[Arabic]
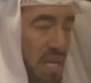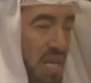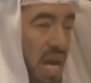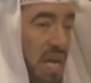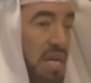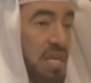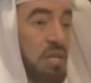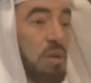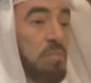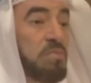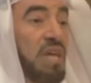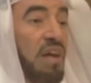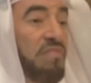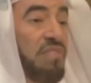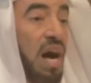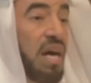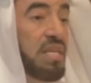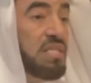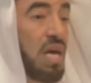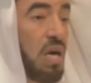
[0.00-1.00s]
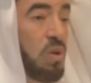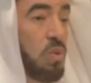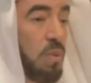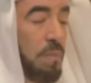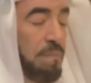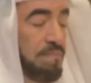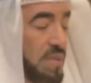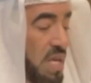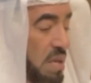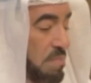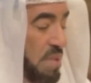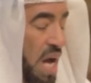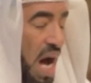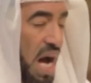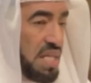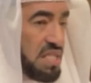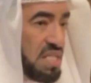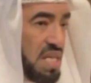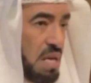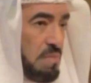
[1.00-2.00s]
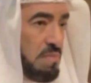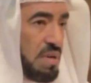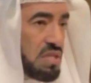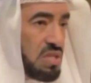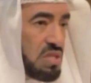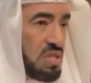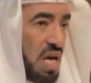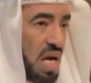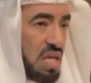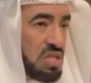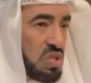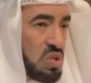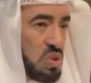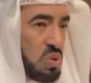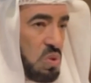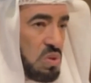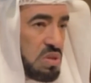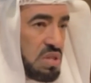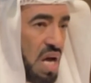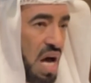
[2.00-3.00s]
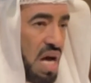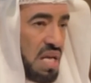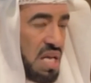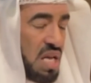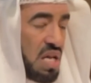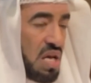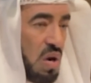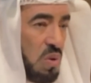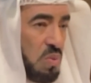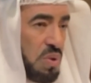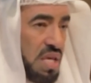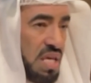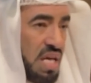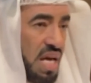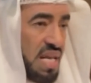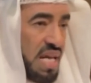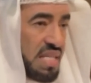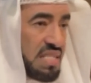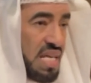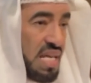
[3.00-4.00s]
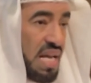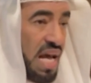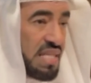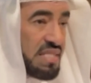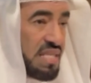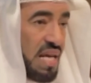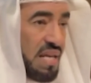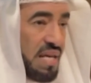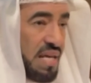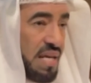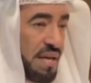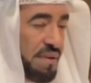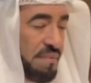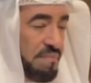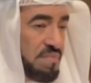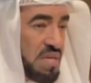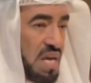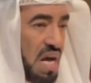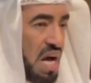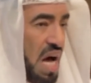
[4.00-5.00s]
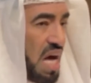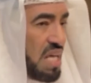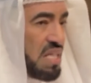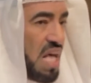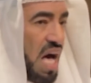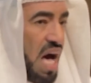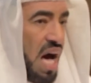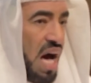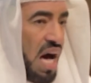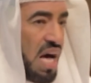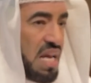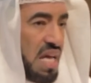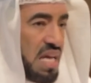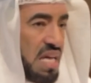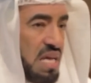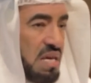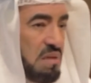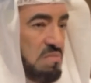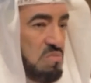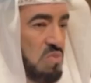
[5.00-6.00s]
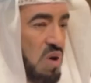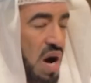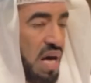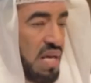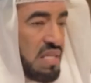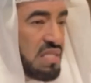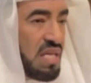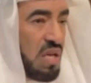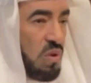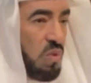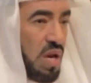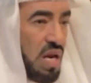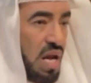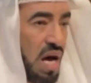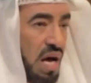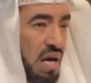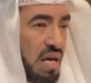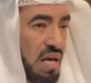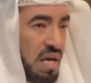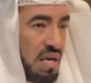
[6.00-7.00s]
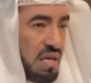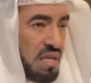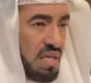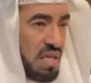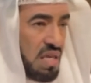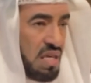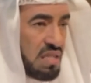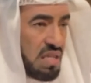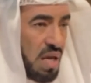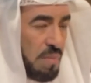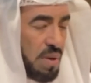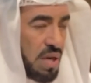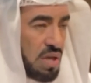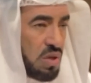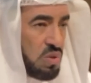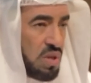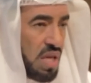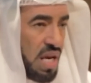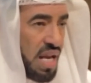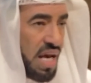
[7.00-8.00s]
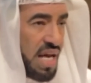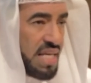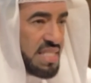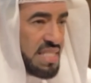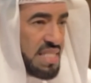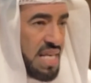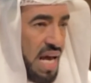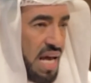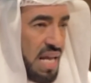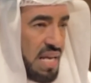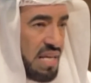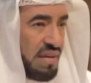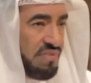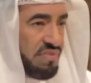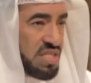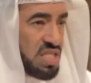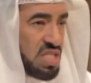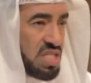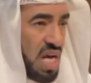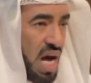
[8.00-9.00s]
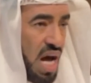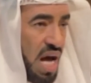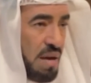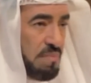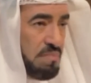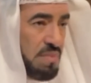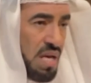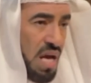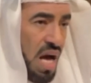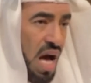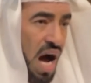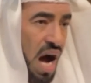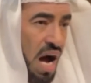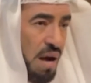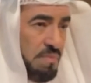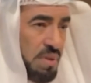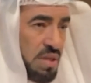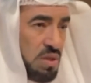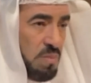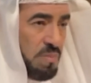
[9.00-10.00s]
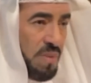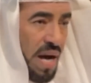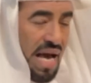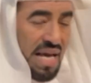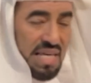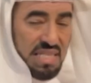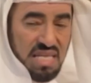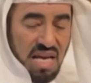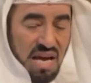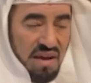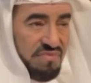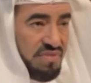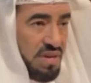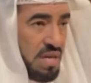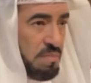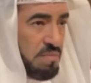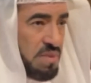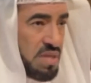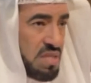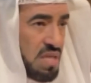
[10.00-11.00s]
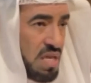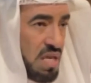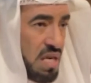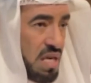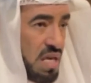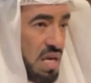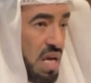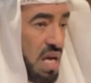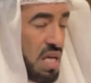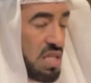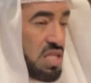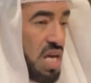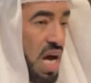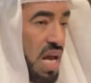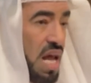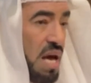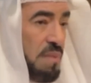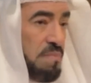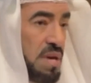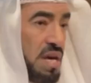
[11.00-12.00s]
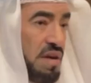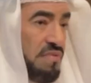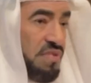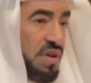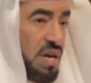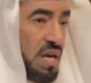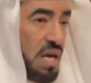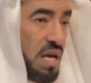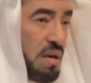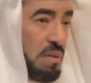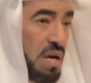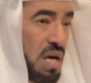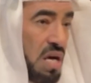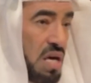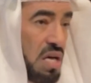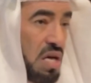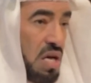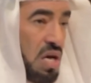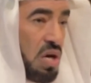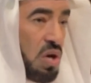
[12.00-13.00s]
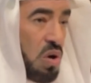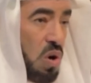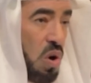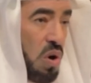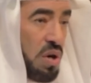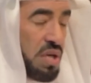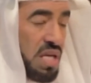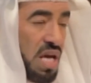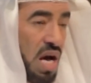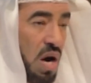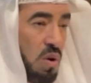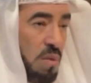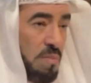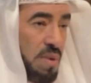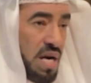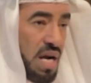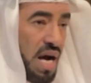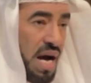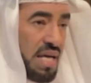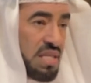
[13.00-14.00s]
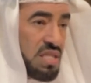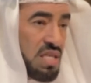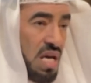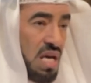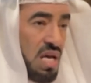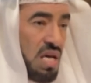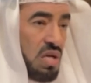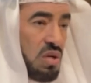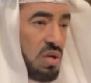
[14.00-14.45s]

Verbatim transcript: لكنهم تفاجأوا بعزيمة السلطان القوية التي لا تلين قضى عليهم واحد تلو الآخر تمرد الغزالي في الشام أحمد باشا في مصر جلبي في آه، قونيا ومرعش